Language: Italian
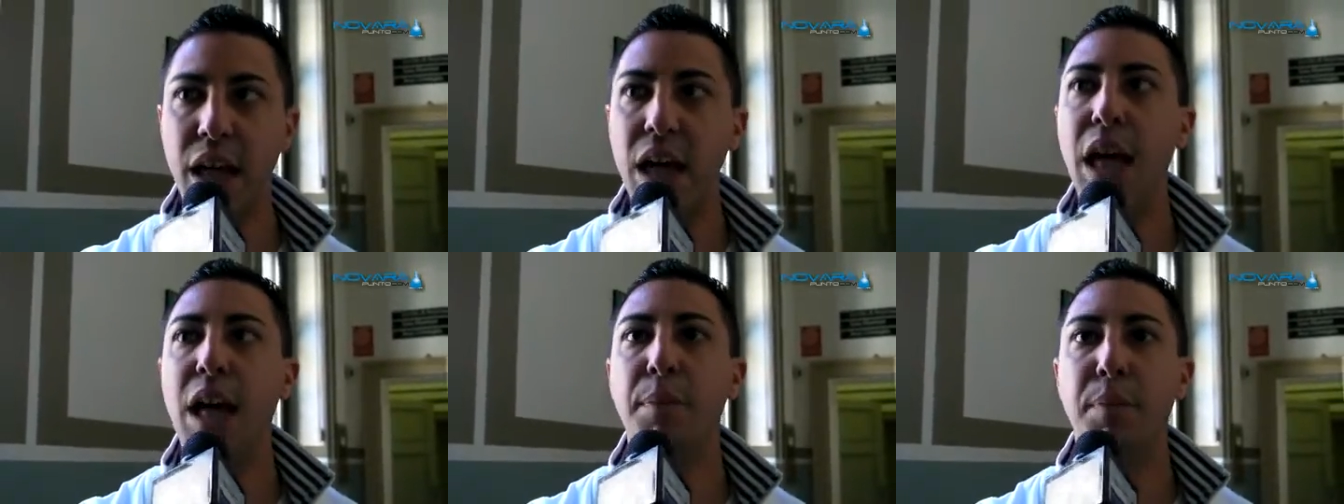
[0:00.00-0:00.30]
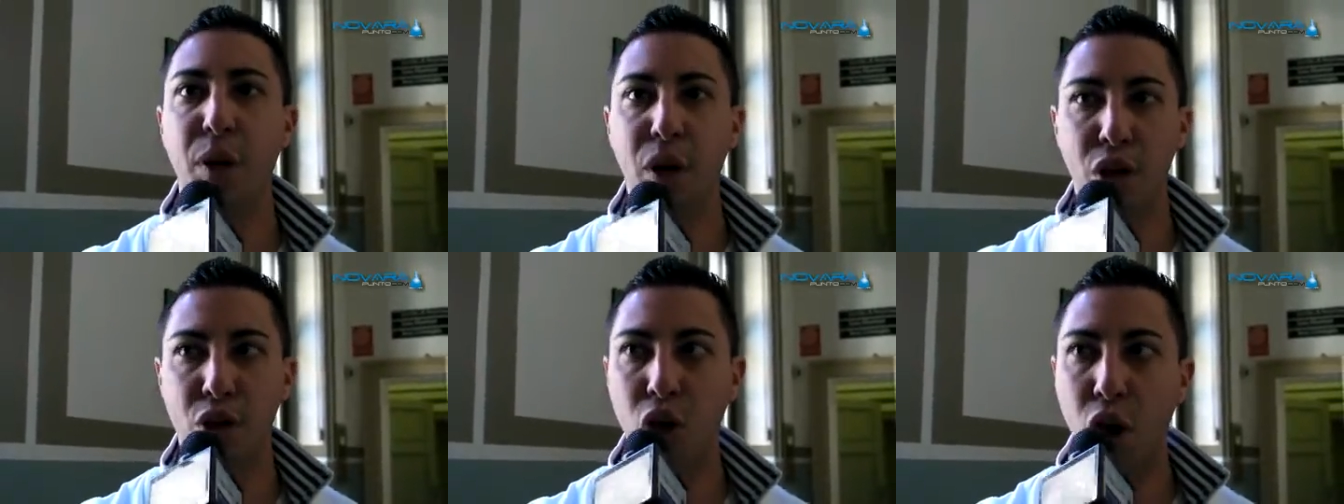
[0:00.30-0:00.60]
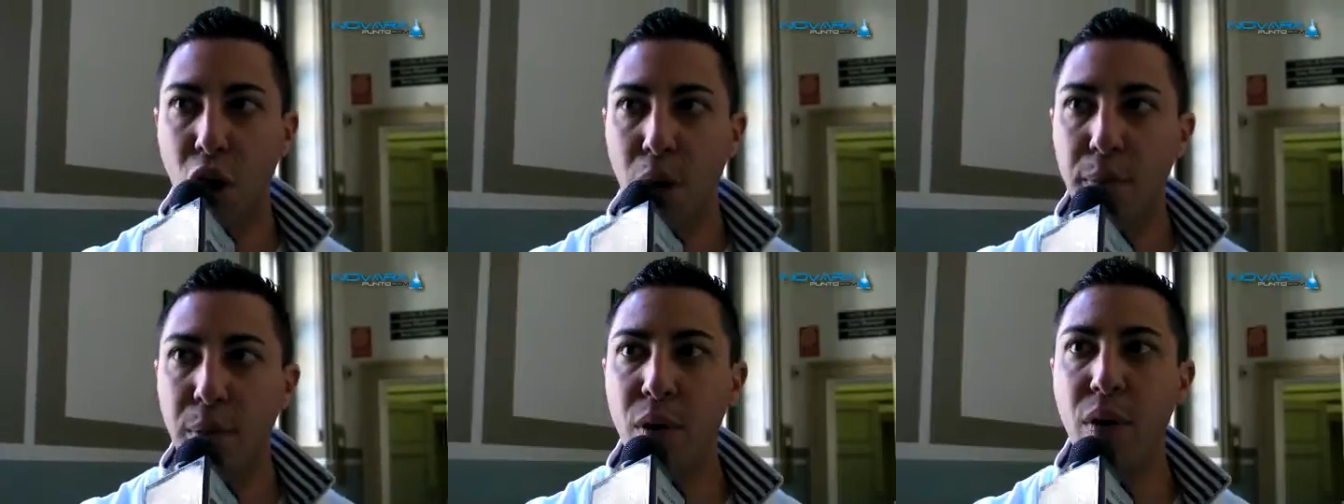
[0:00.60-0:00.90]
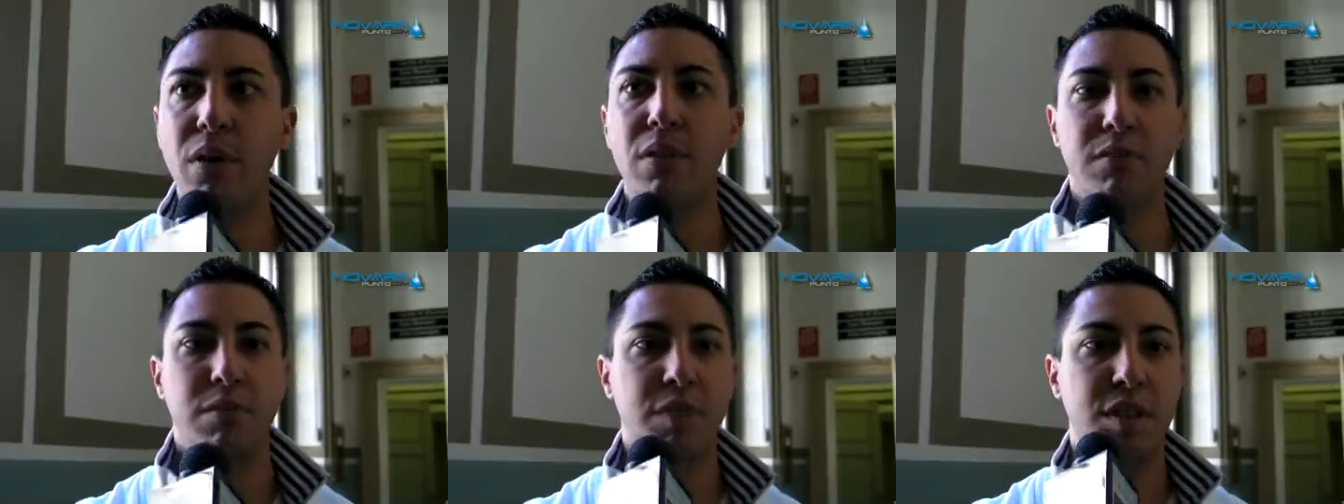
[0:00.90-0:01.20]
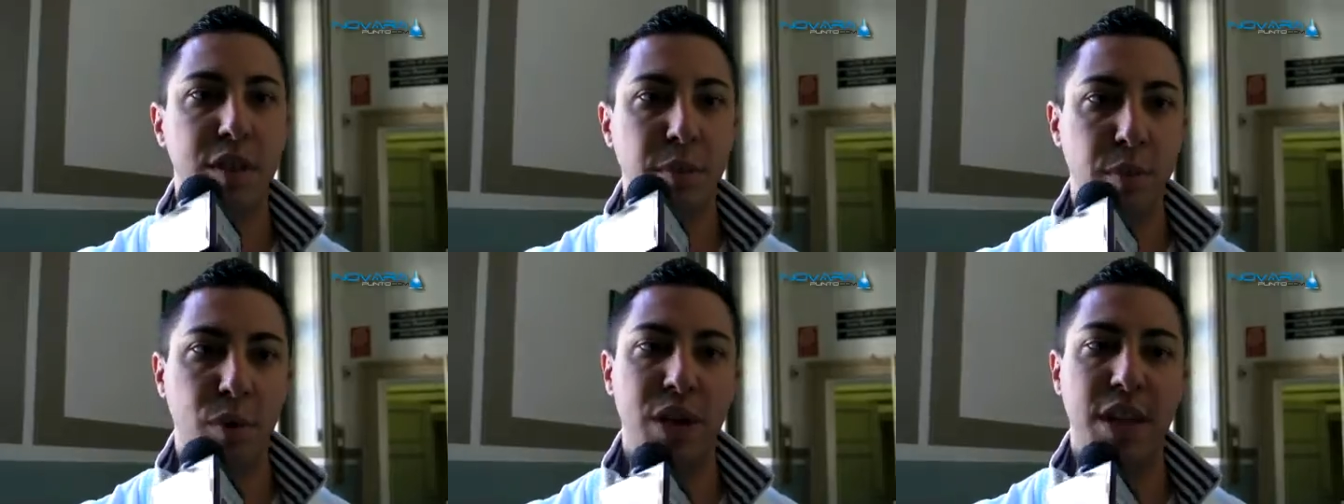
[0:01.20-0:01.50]
e poi dopo
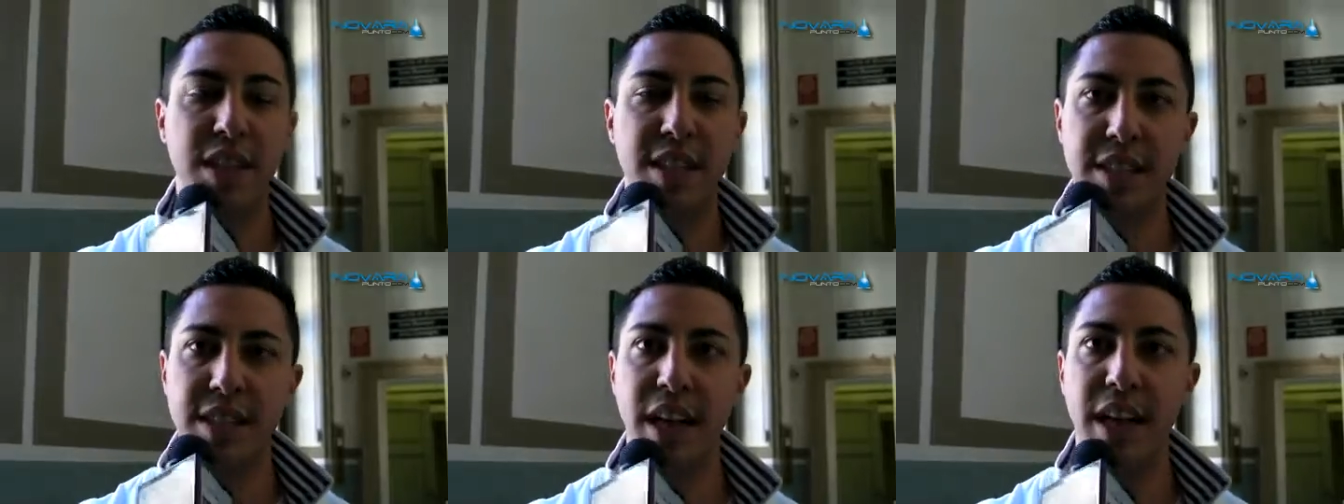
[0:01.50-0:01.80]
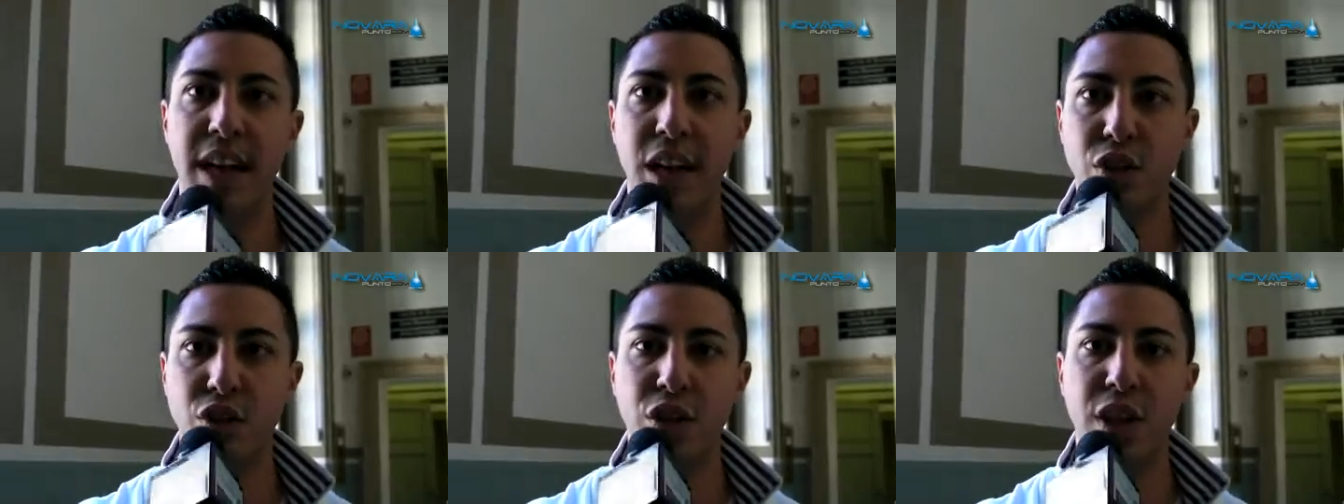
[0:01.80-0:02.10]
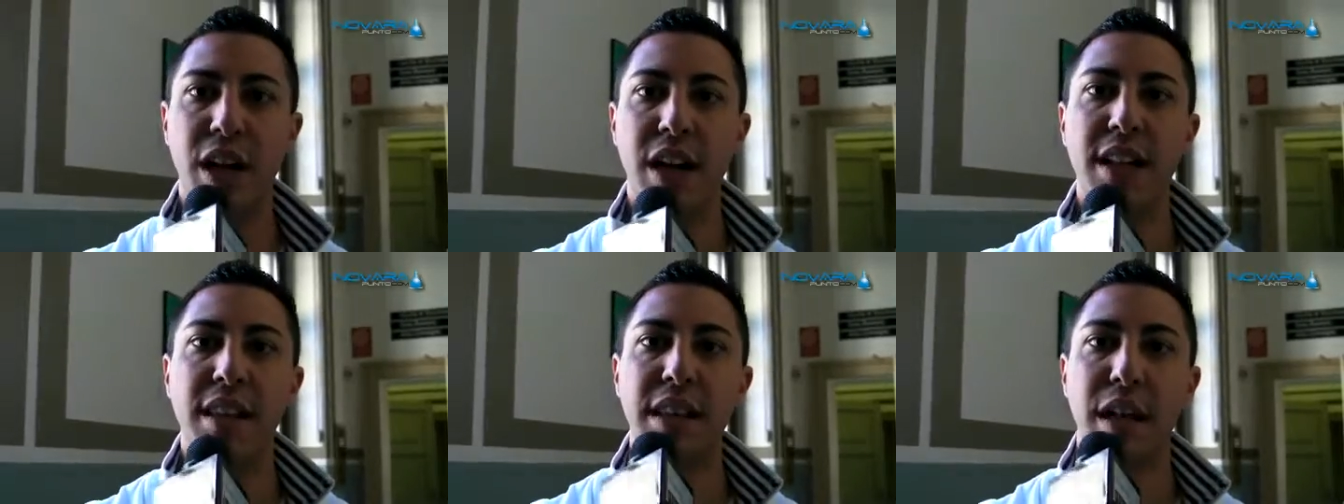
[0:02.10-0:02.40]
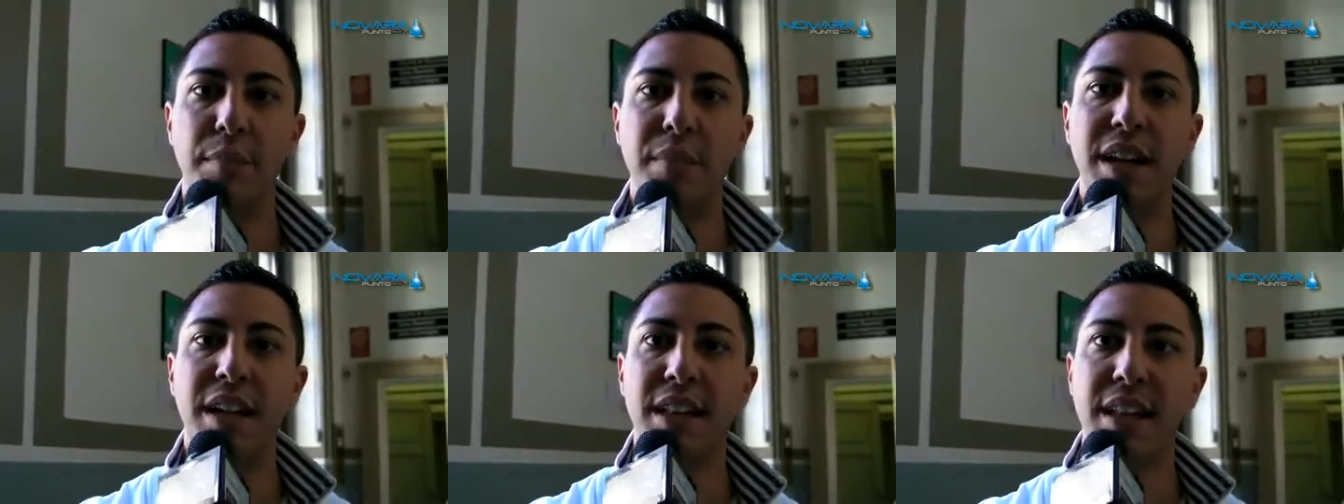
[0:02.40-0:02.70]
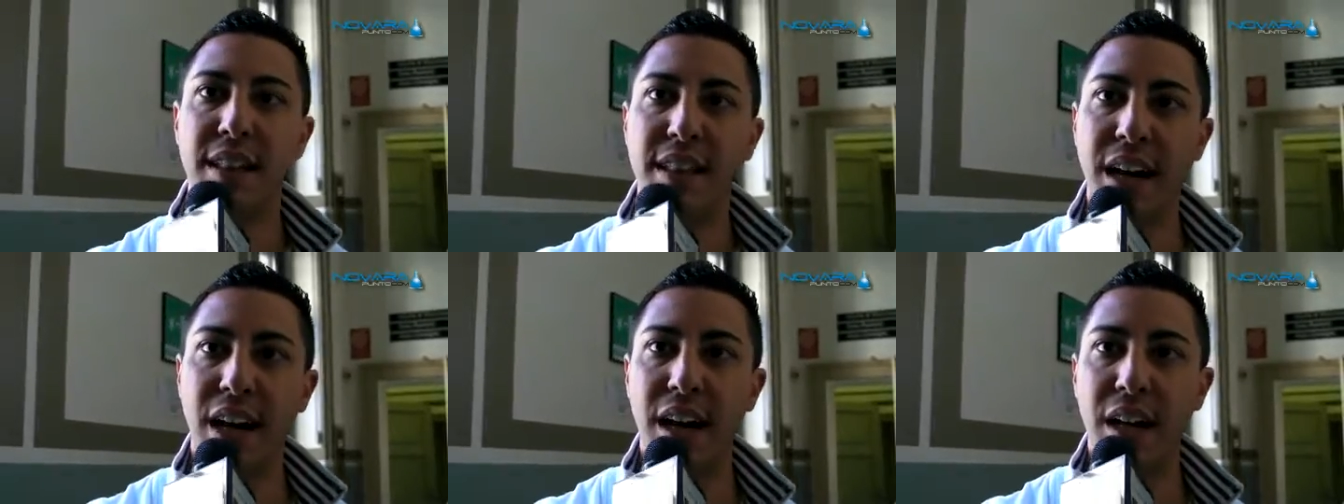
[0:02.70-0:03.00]
si può iniziare a ragionare in termini
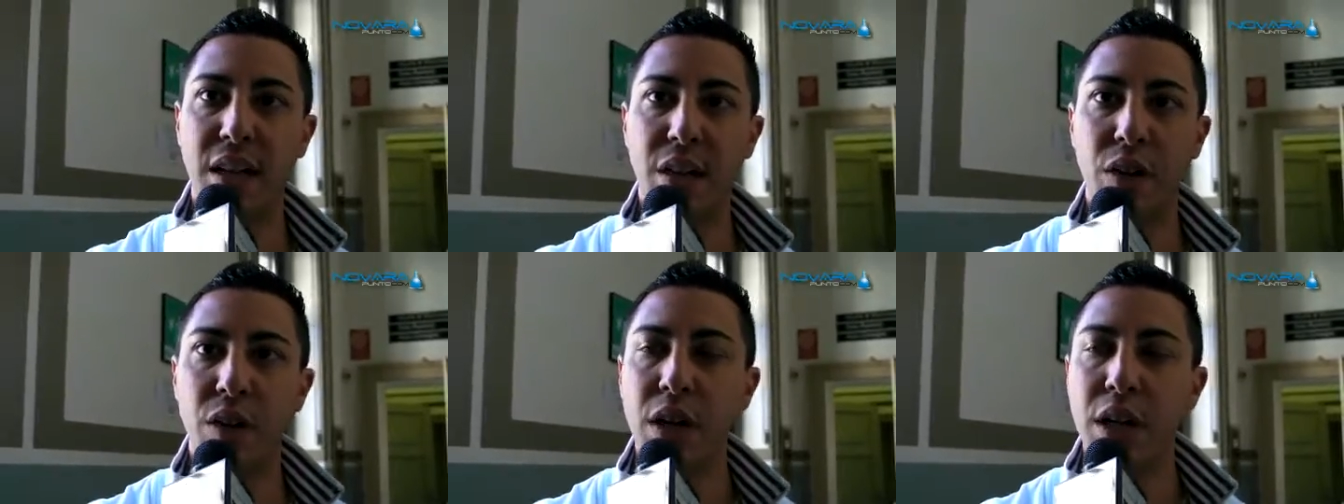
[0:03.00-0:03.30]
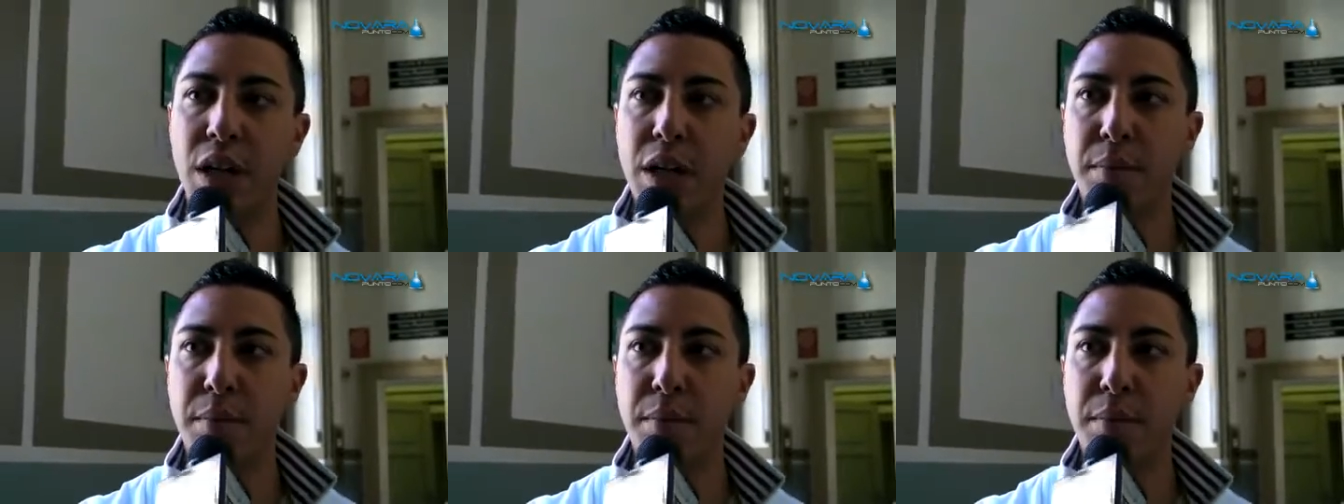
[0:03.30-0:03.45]
di taglio,